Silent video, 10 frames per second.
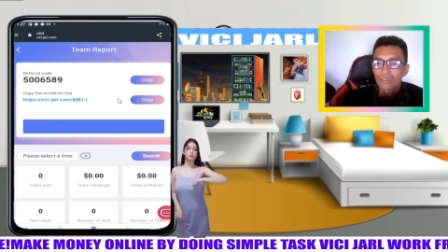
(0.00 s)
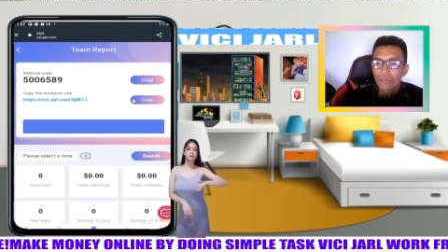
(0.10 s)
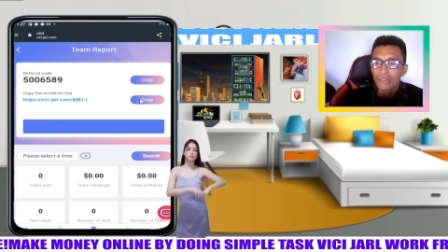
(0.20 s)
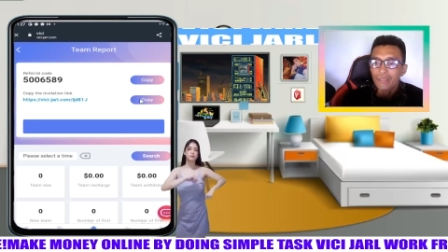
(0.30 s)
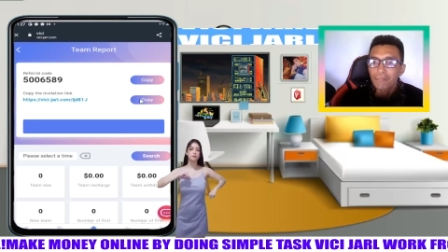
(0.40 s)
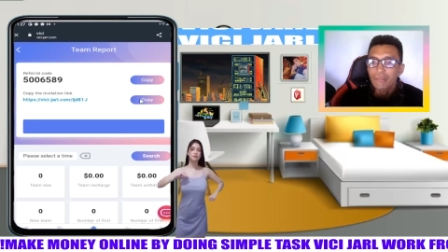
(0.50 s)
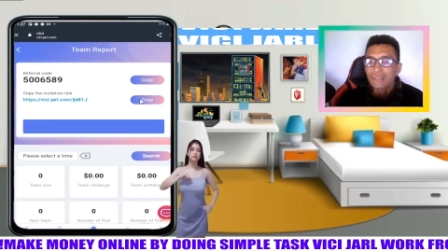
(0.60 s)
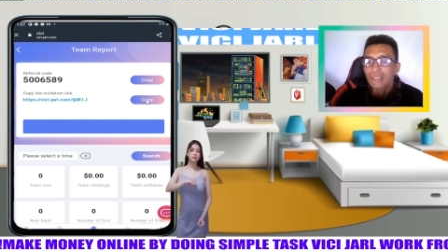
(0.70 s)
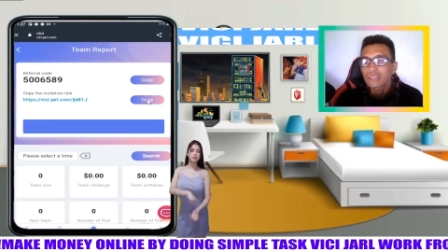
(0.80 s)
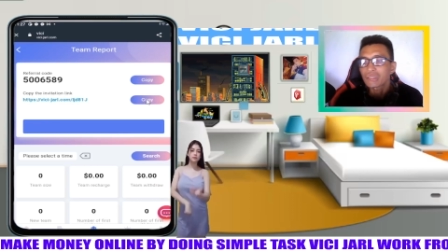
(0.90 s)
Okay,
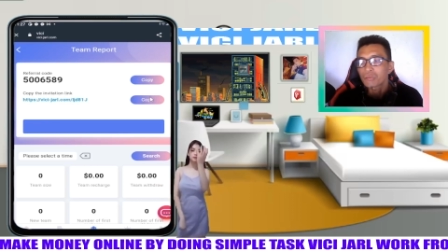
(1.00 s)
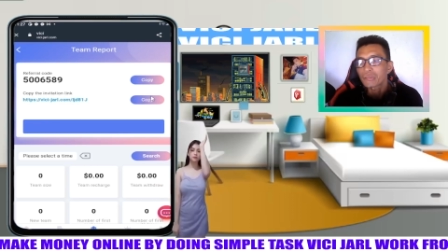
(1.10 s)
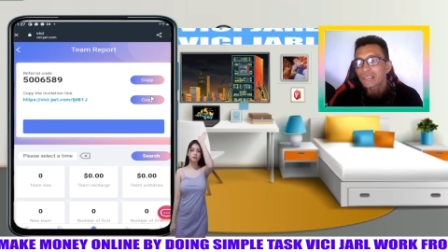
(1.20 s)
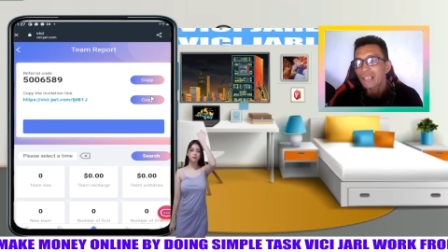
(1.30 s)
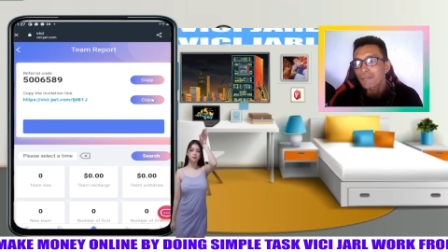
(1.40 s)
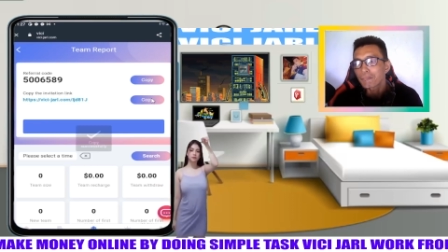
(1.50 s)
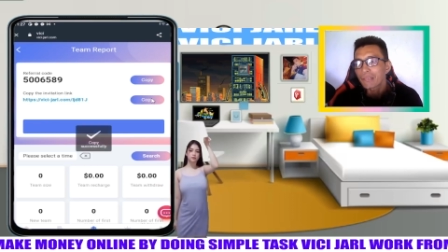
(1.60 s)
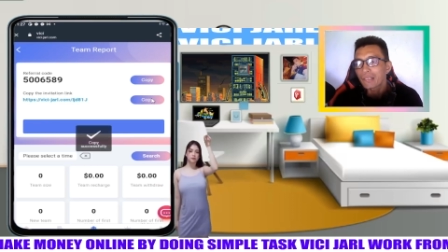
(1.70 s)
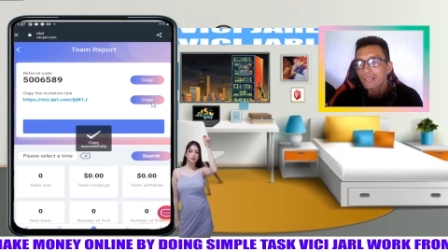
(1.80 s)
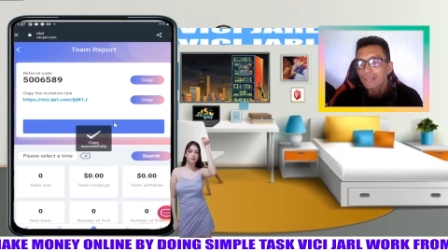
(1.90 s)
pwede natin itong
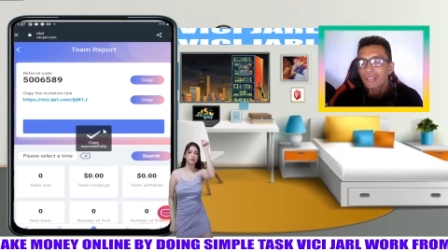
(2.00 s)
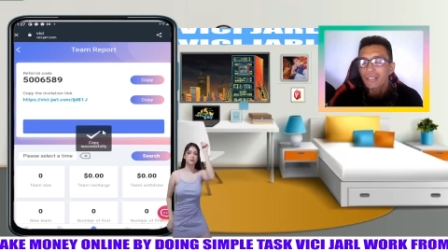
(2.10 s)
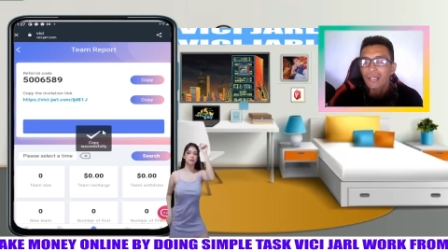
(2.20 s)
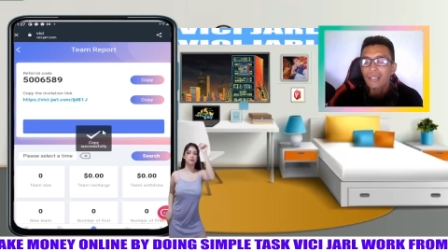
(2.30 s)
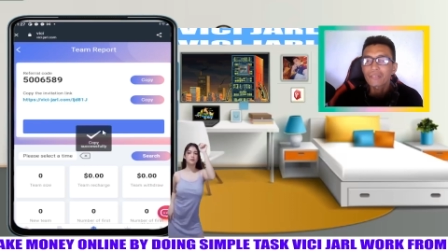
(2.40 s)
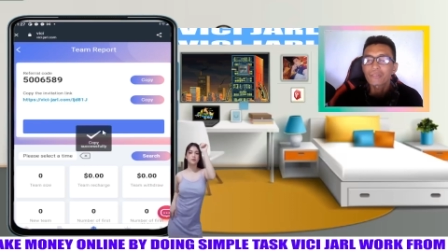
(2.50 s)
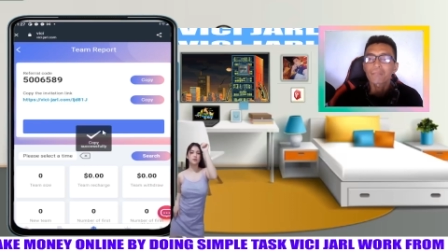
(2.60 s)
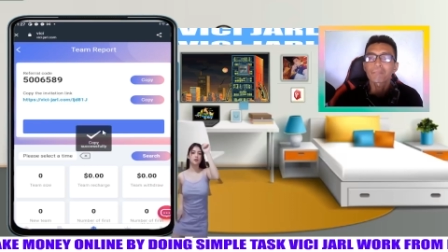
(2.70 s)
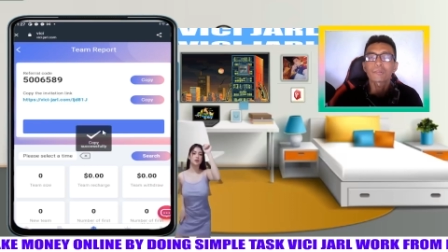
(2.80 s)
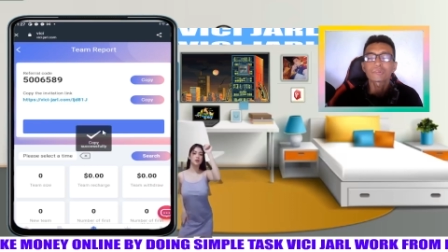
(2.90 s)
i-copy and then uh, you
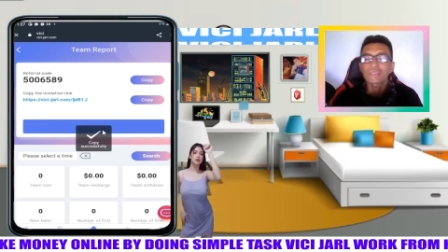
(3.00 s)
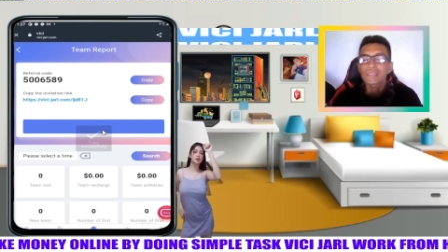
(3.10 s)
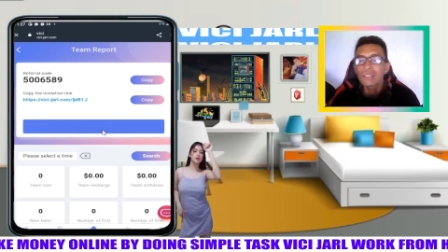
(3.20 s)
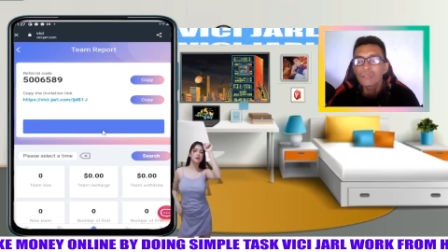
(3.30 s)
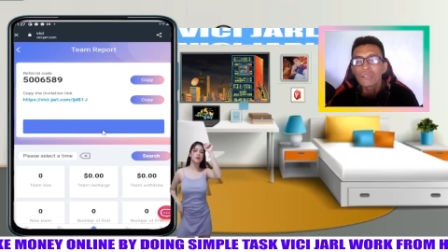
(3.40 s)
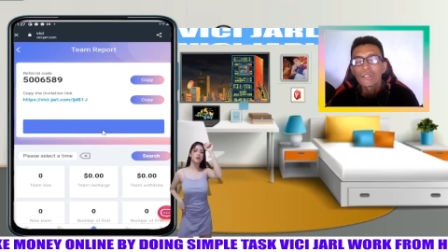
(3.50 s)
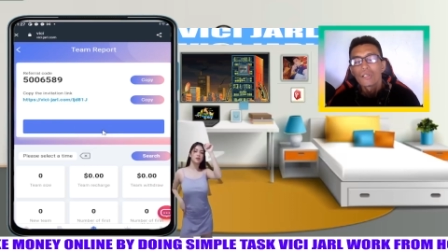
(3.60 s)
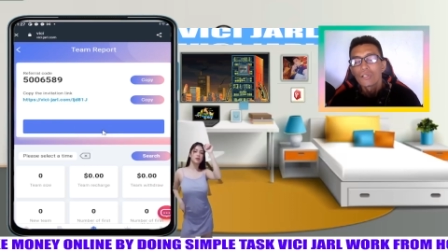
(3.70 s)
can post it now